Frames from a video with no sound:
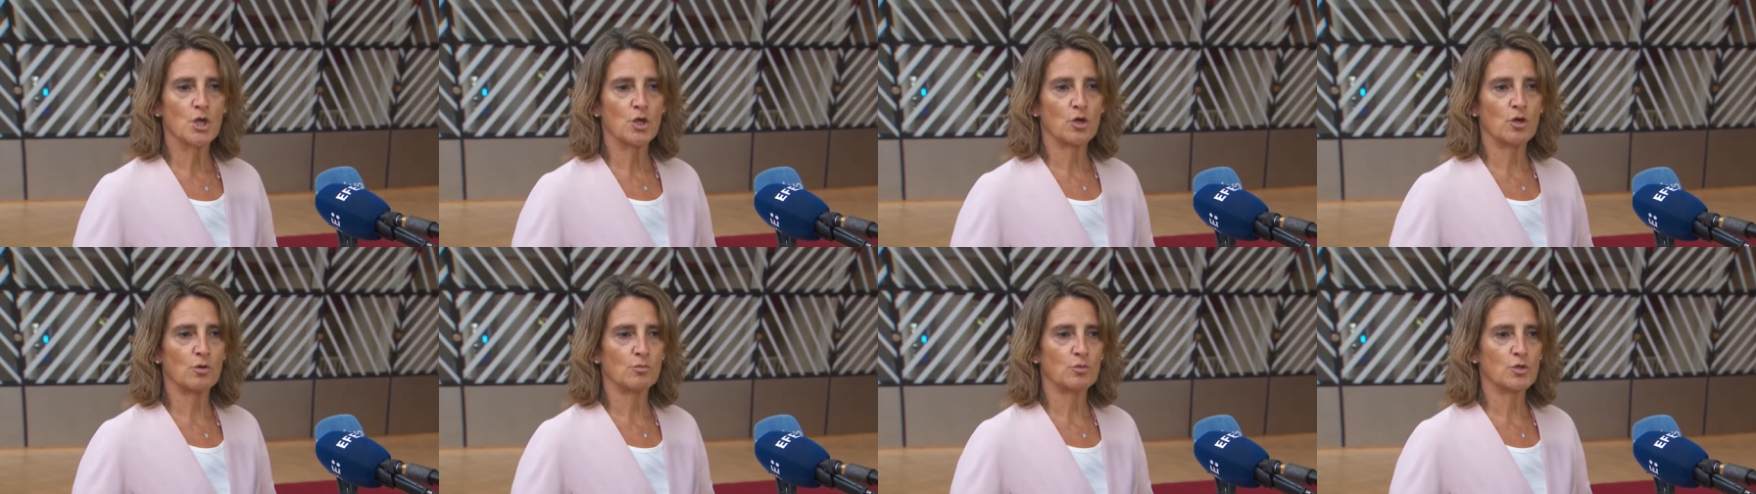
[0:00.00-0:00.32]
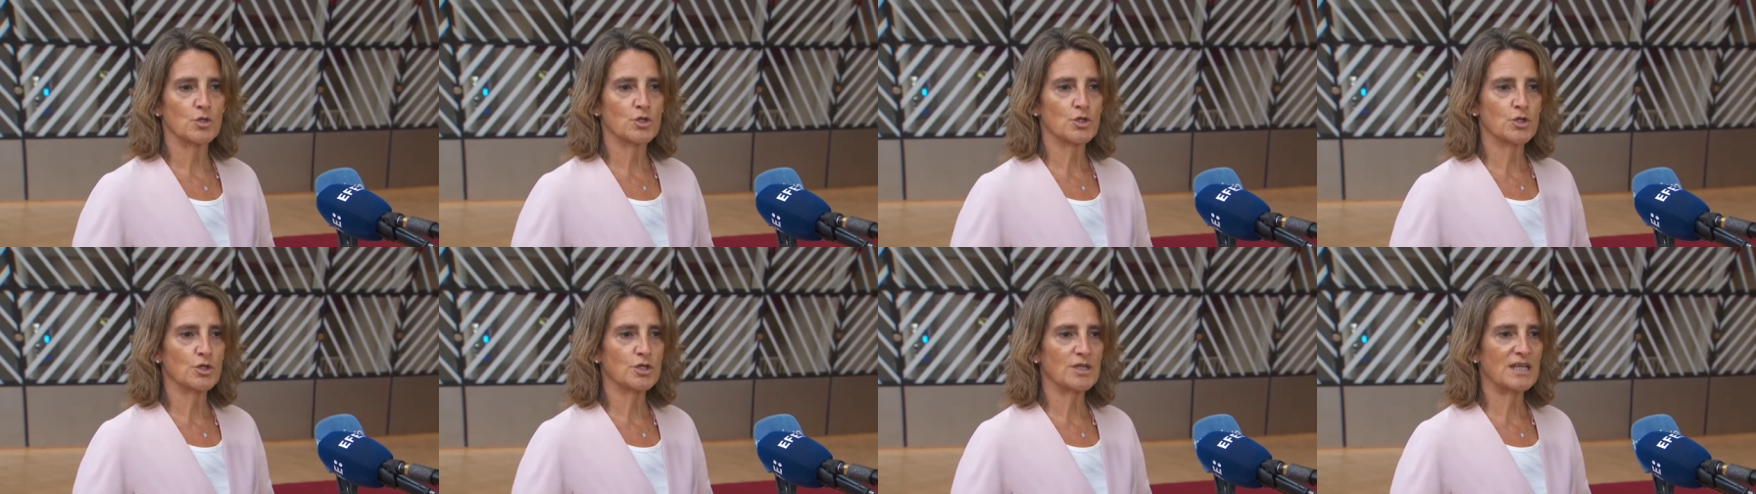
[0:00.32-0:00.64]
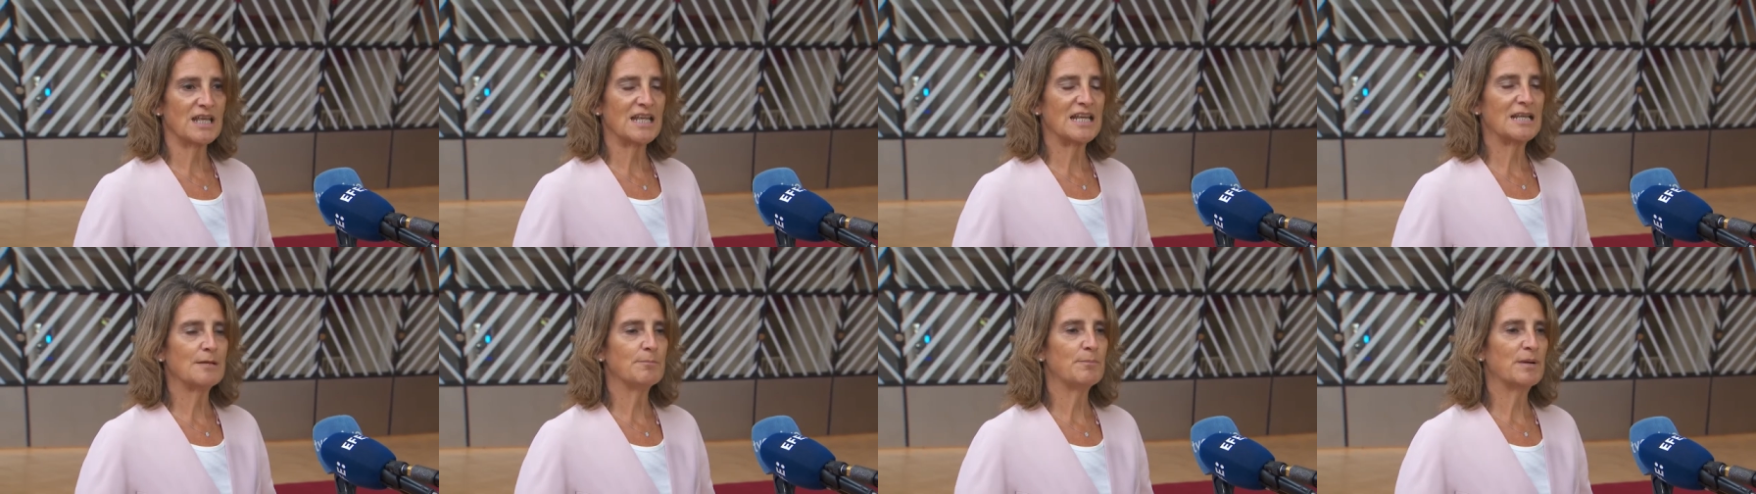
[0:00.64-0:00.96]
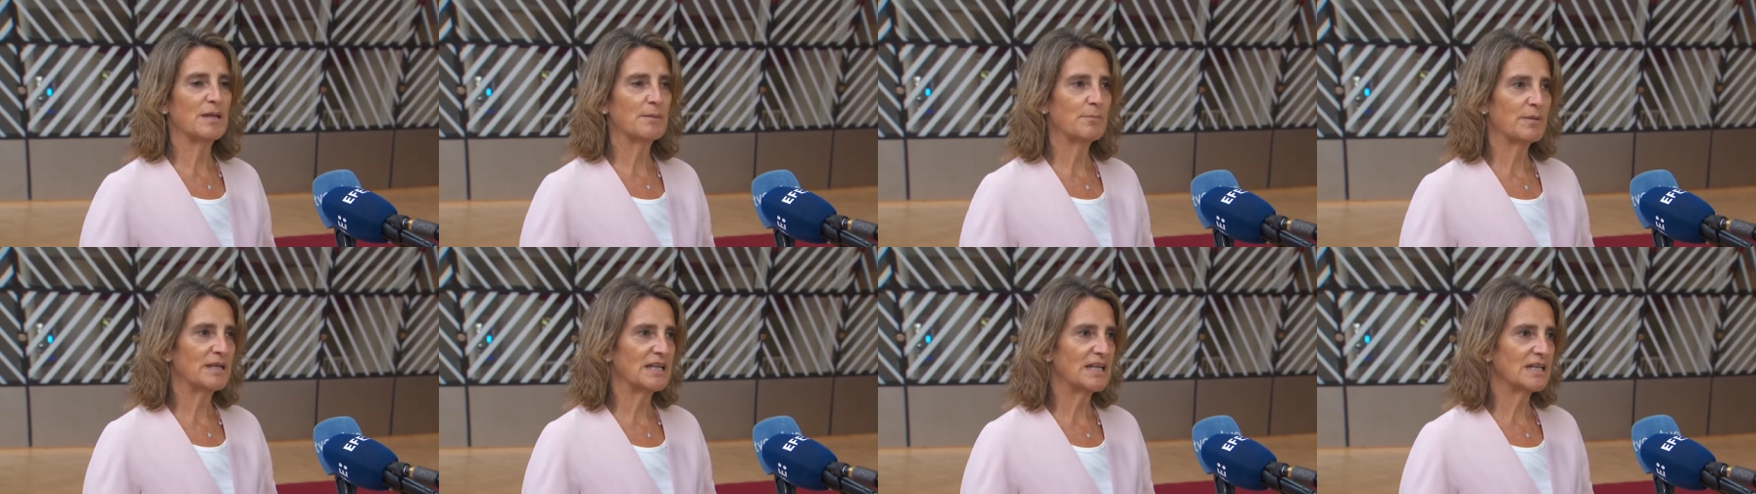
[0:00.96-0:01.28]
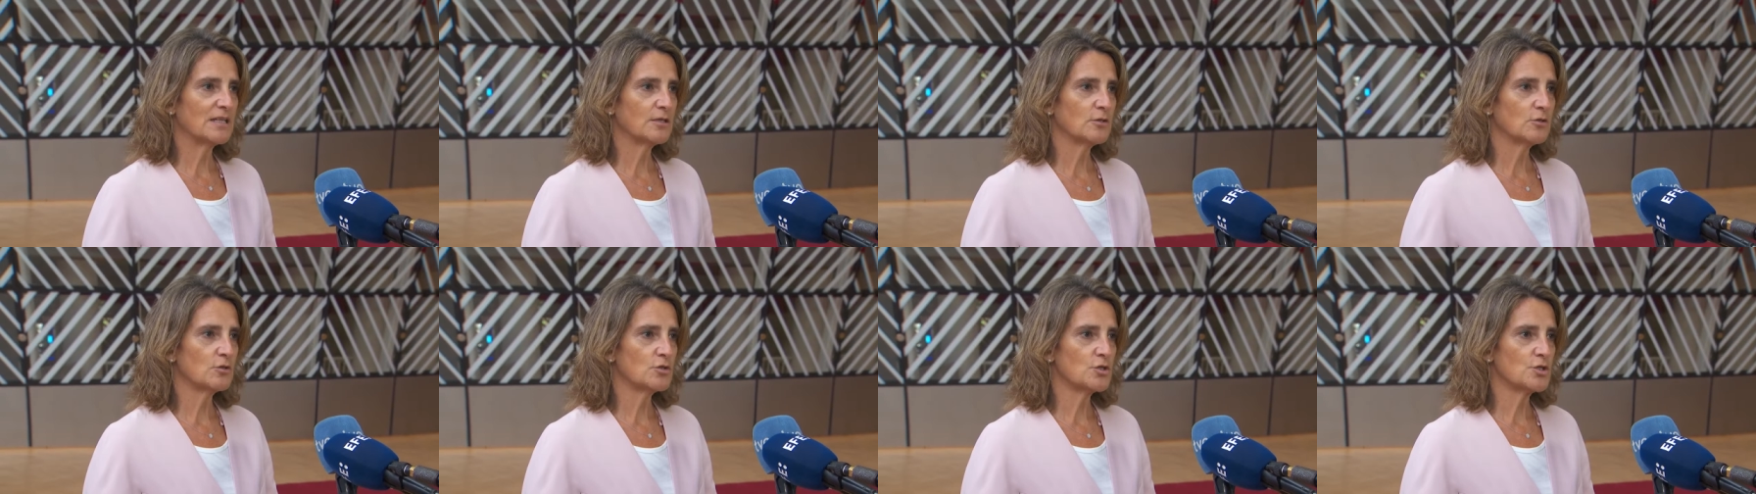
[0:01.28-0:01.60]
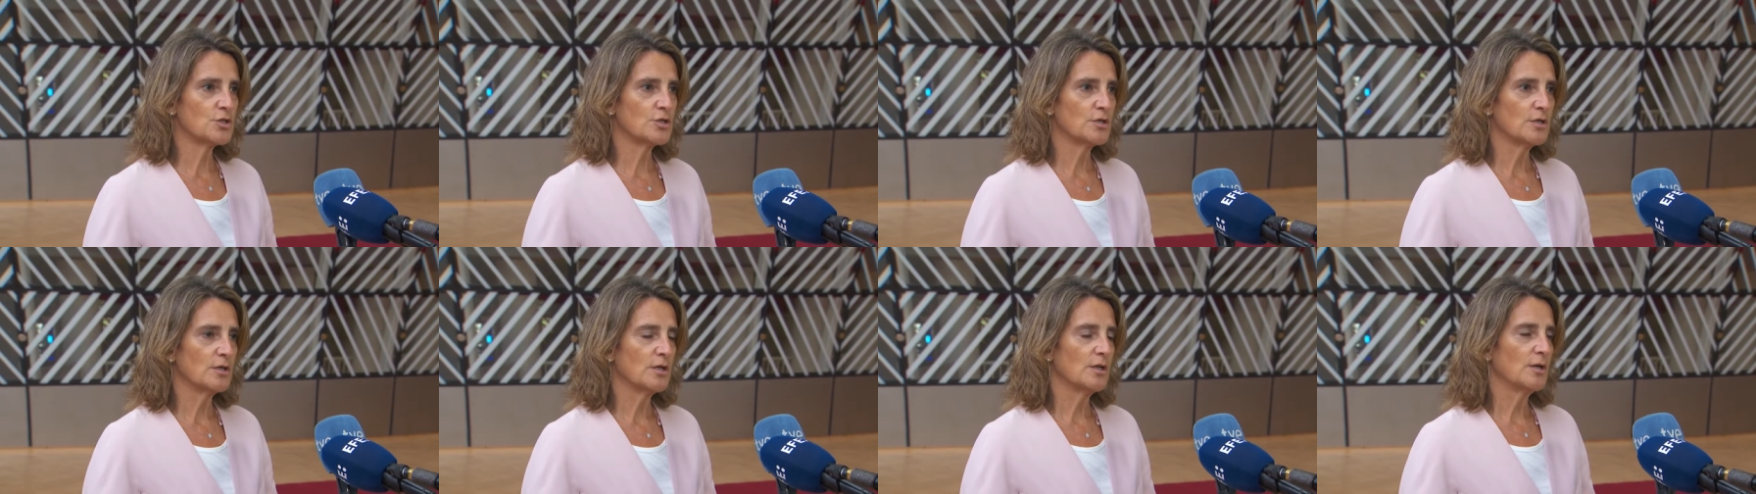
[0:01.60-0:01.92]
como son el
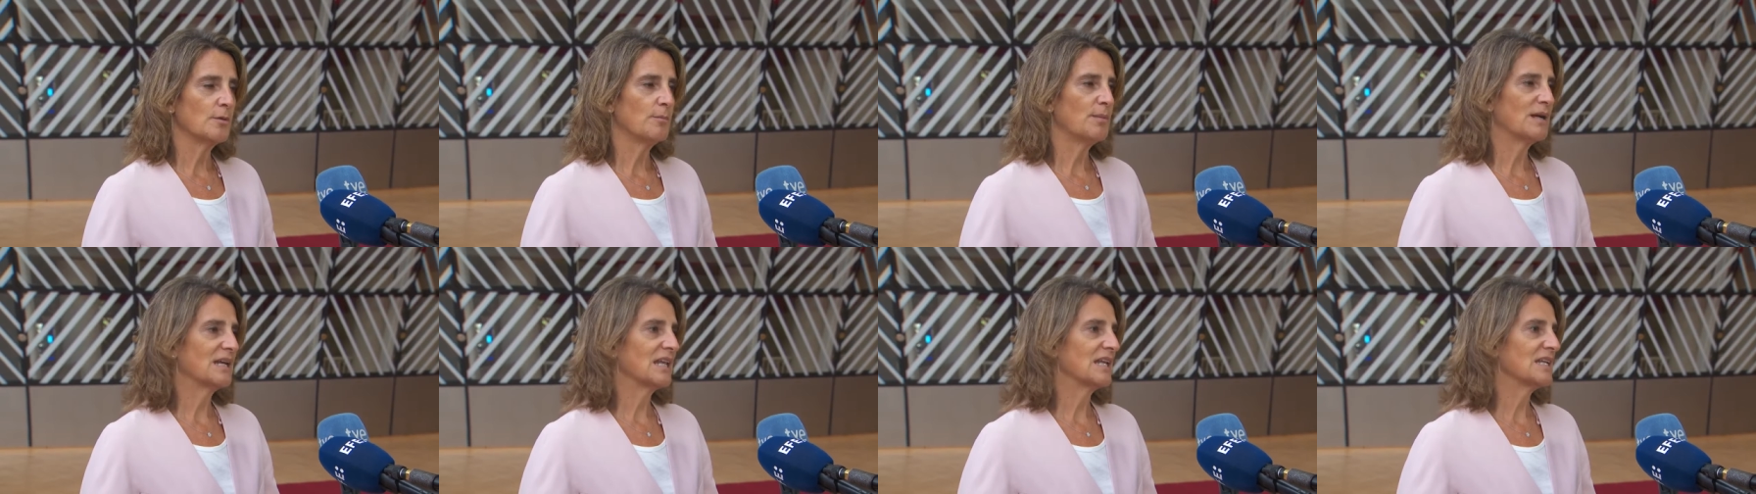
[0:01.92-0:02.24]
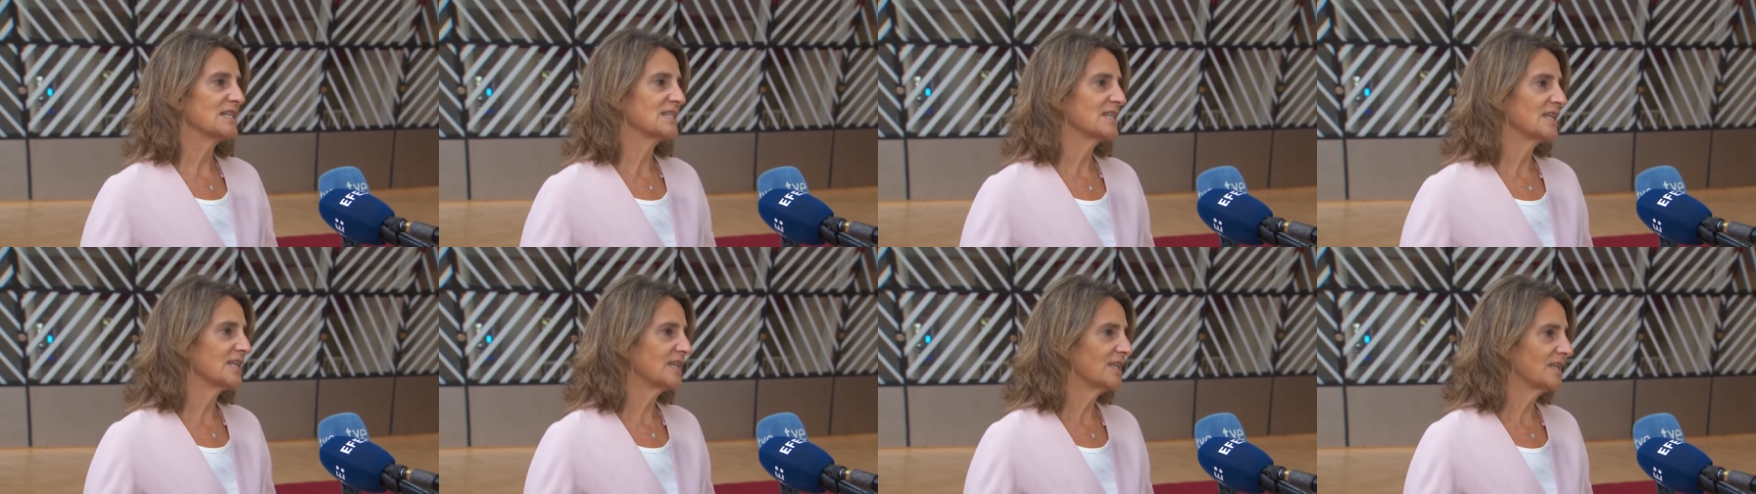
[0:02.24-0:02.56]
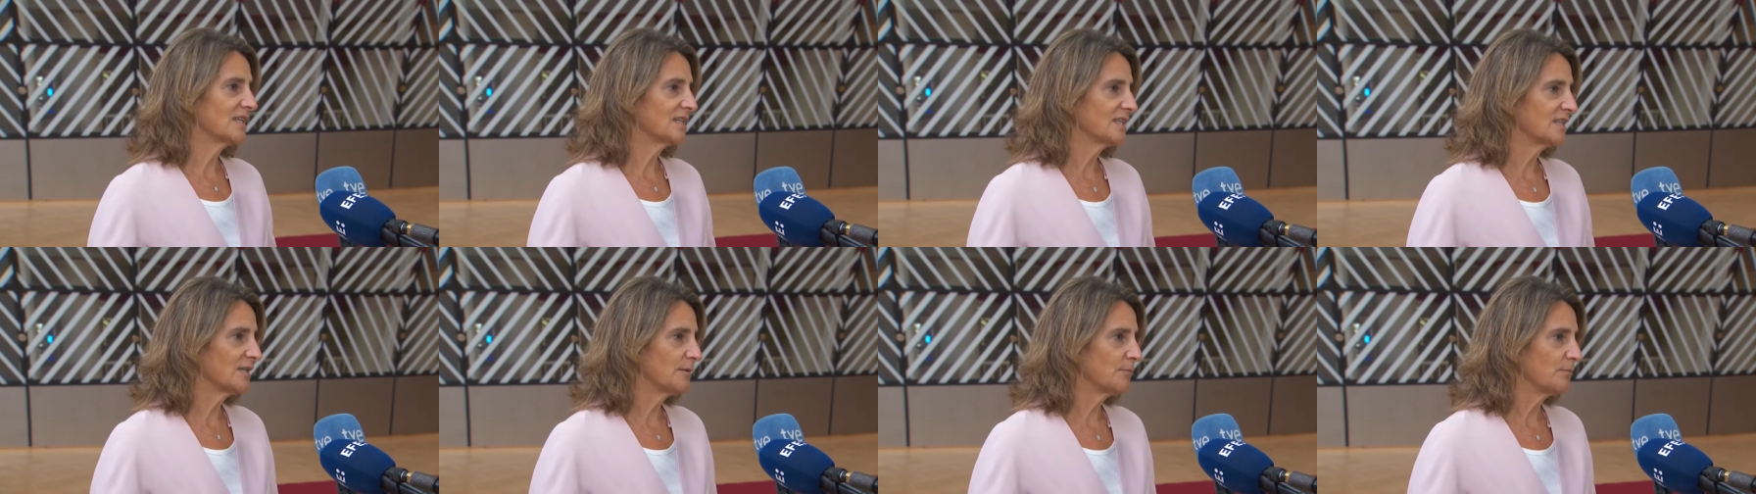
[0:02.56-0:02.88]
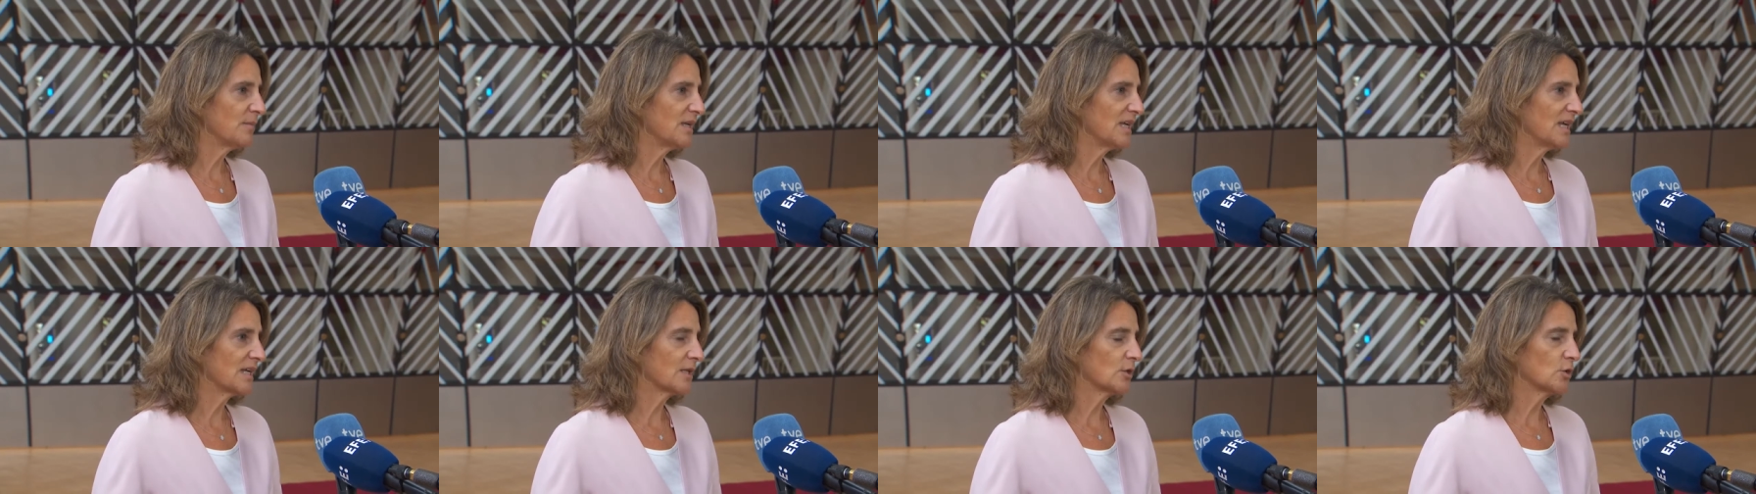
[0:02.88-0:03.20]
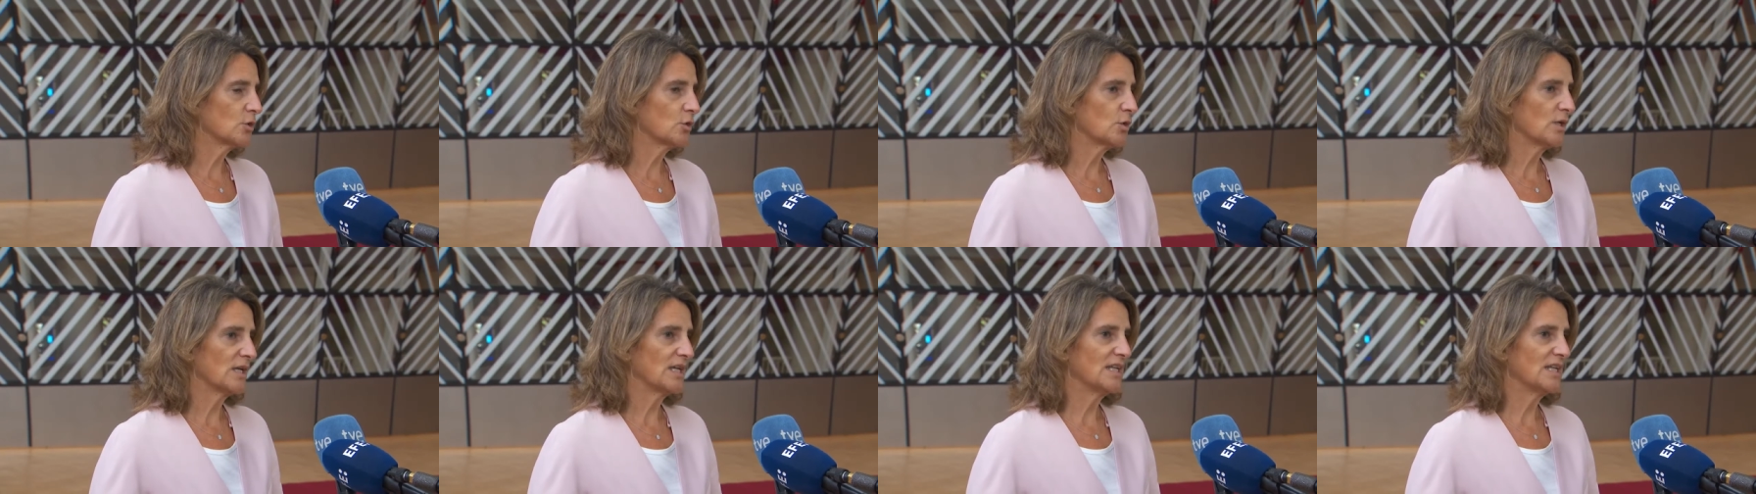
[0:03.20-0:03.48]
prepararnos para el siguiente invierno,